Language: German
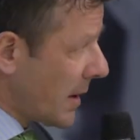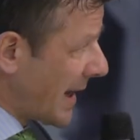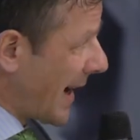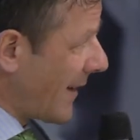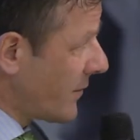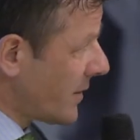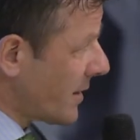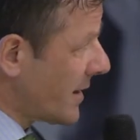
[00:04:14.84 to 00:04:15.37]
man in
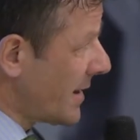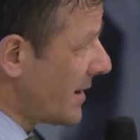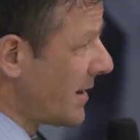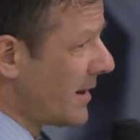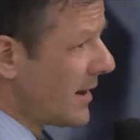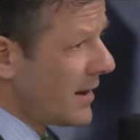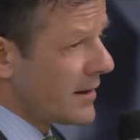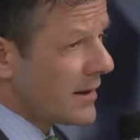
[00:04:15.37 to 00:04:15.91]
anderen
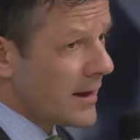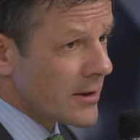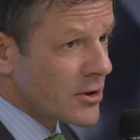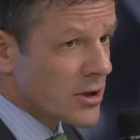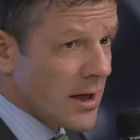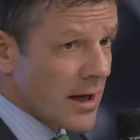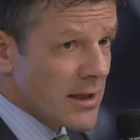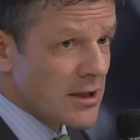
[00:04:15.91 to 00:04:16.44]

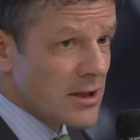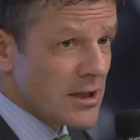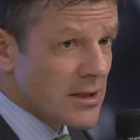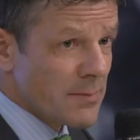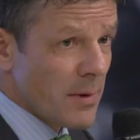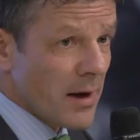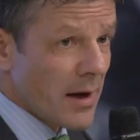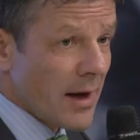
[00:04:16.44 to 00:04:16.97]

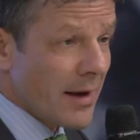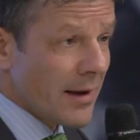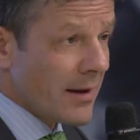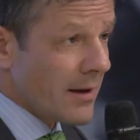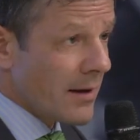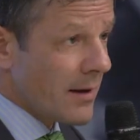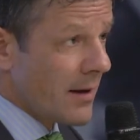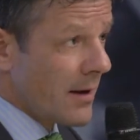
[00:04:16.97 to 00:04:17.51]

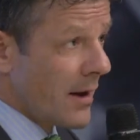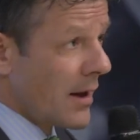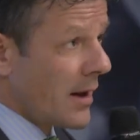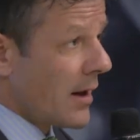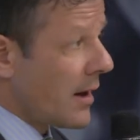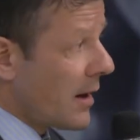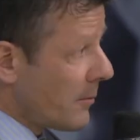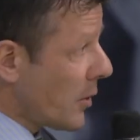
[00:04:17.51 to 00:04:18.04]
Dienstleistungsbereichen
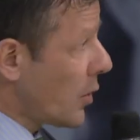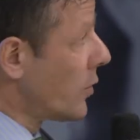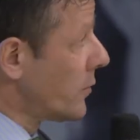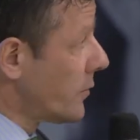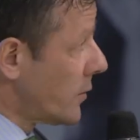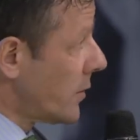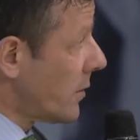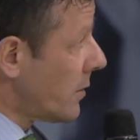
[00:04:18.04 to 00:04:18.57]
dem ähm,
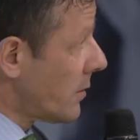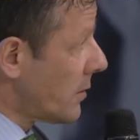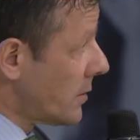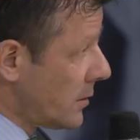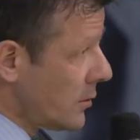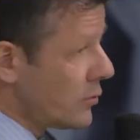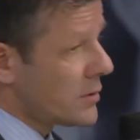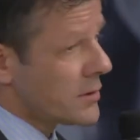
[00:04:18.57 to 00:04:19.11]
Kunden noch
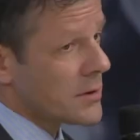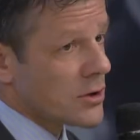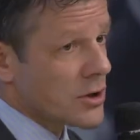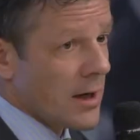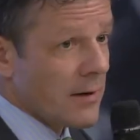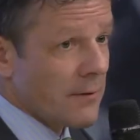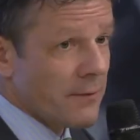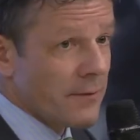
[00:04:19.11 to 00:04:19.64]
Nutzen
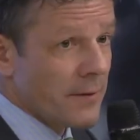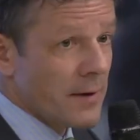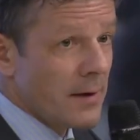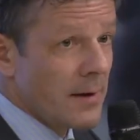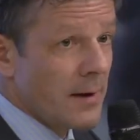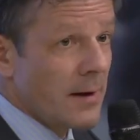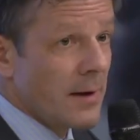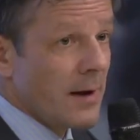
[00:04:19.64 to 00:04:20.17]
schaffen?
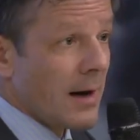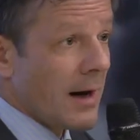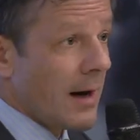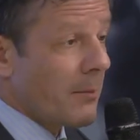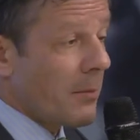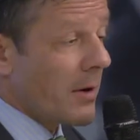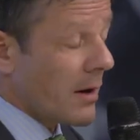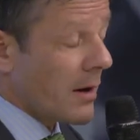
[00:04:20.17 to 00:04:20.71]

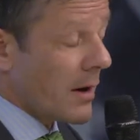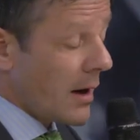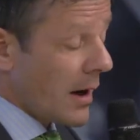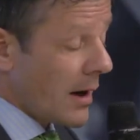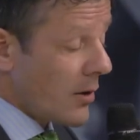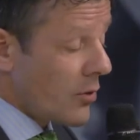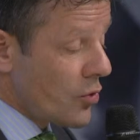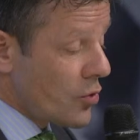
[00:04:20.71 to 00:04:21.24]

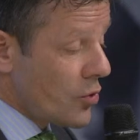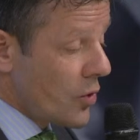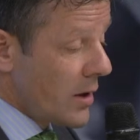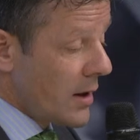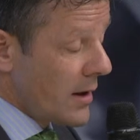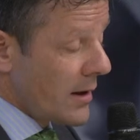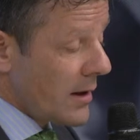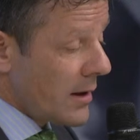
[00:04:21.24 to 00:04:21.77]
Aber auch
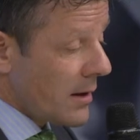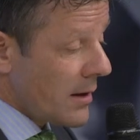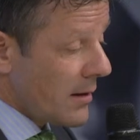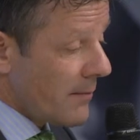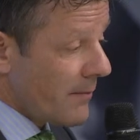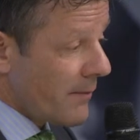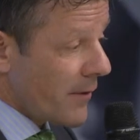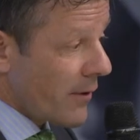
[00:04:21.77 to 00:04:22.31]

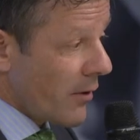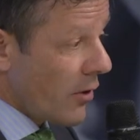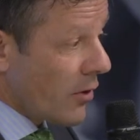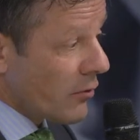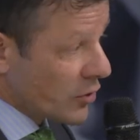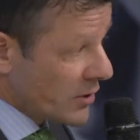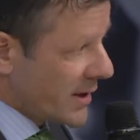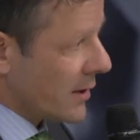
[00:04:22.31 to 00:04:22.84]
äh, die
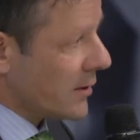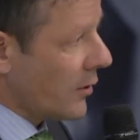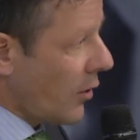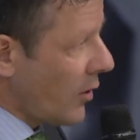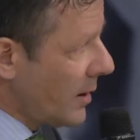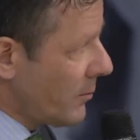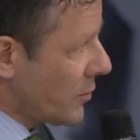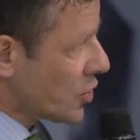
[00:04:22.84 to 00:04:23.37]
Frage, die sich
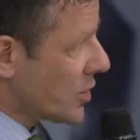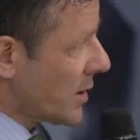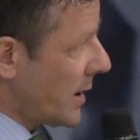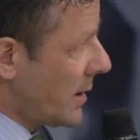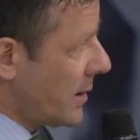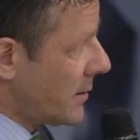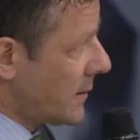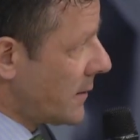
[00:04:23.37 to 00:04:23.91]
da immer
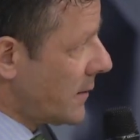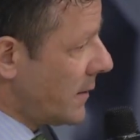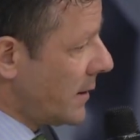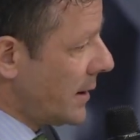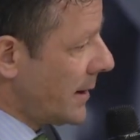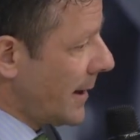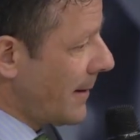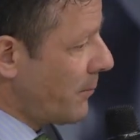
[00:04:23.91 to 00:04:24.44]
stellt,
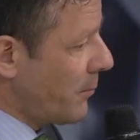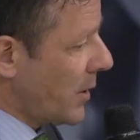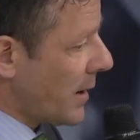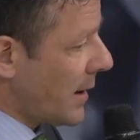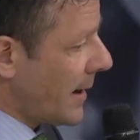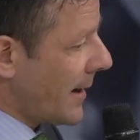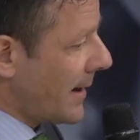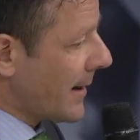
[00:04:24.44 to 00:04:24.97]
in dem
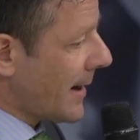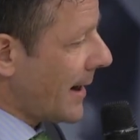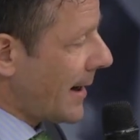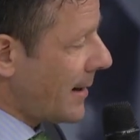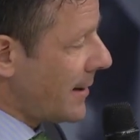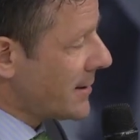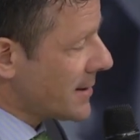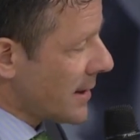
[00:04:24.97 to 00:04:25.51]
Bereich
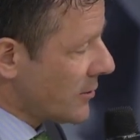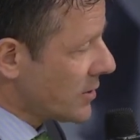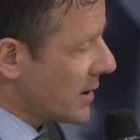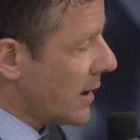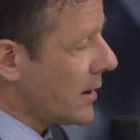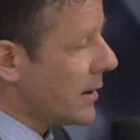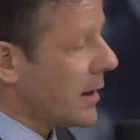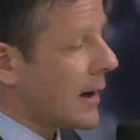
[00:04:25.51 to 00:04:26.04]
alles aus
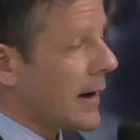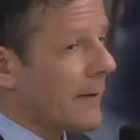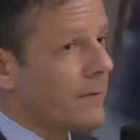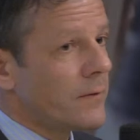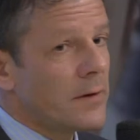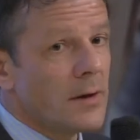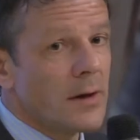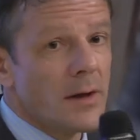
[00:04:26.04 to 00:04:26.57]
einer
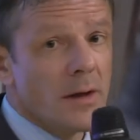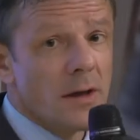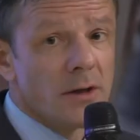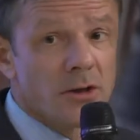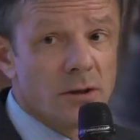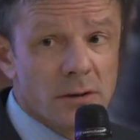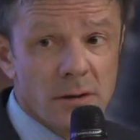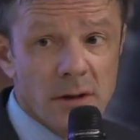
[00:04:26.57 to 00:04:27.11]
Hand,
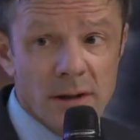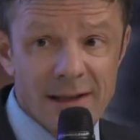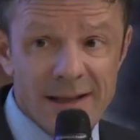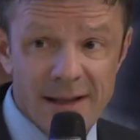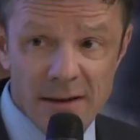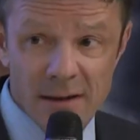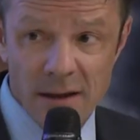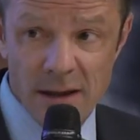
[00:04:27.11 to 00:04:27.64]
ist natürlich
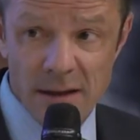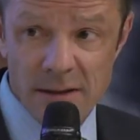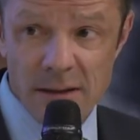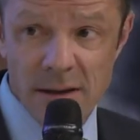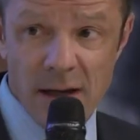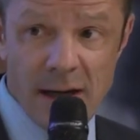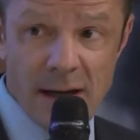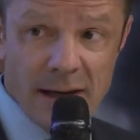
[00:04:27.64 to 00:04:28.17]
die
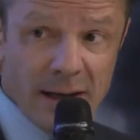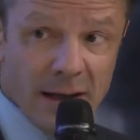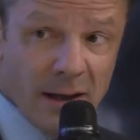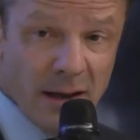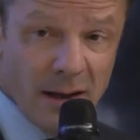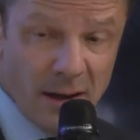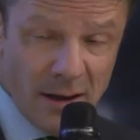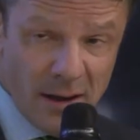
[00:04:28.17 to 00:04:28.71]
internationale